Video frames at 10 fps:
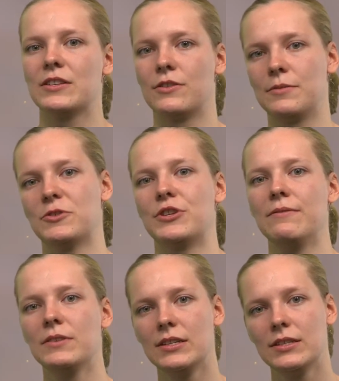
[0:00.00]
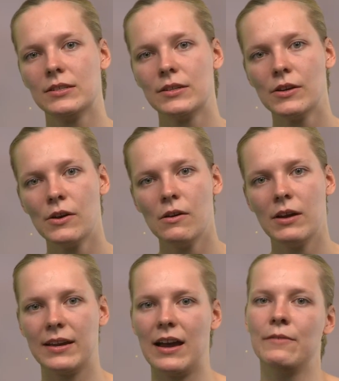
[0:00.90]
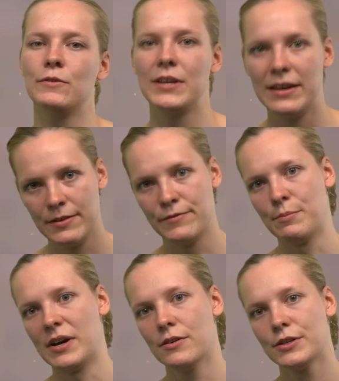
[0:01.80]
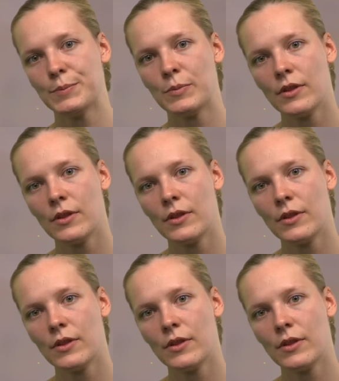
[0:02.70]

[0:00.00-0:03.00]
was euch beschäftigt, egal, wo ihr Hilfe braucht.